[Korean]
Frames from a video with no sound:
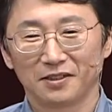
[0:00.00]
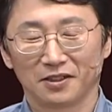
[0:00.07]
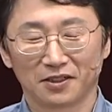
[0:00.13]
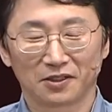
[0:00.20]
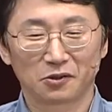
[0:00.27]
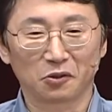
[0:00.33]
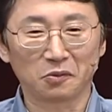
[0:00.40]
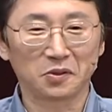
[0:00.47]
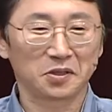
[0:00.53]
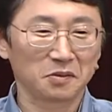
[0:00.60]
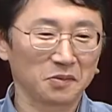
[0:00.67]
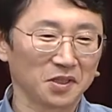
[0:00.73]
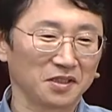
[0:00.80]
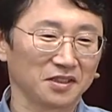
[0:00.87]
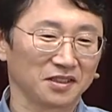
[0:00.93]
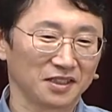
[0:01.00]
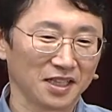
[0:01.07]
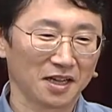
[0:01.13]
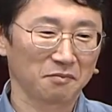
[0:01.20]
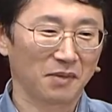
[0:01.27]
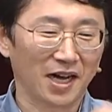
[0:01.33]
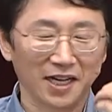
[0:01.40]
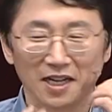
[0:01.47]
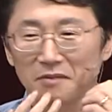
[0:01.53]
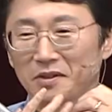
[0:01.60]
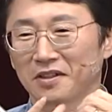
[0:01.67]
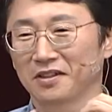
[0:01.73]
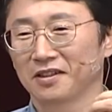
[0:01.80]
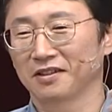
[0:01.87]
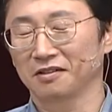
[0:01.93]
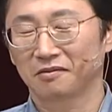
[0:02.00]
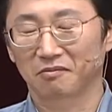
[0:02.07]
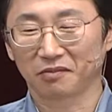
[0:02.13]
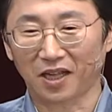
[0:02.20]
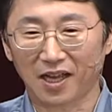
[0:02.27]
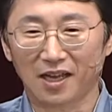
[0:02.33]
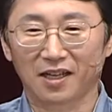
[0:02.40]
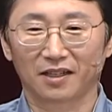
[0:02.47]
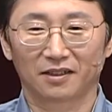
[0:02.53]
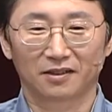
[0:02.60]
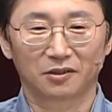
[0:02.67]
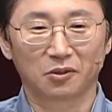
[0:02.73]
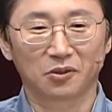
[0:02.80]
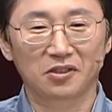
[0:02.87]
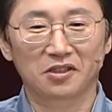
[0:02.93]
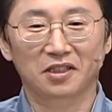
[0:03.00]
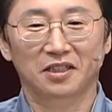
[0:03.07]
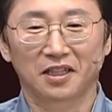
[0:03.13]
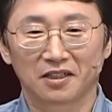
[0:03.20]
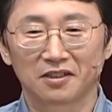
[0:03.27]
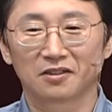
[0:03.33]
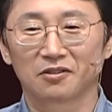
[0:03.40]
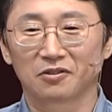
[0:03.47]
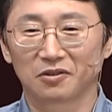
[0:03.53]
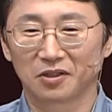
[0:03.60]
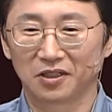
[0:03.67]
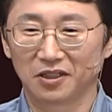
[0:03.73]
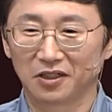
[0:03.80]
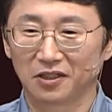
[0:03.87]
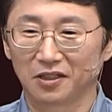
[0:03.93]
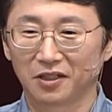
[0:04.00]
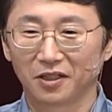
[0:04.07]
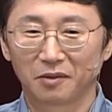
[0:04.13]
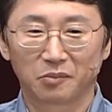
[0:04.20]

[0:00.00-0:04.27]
어, 조금 있으면은 그냥 말하면은 다 통역이 되는 이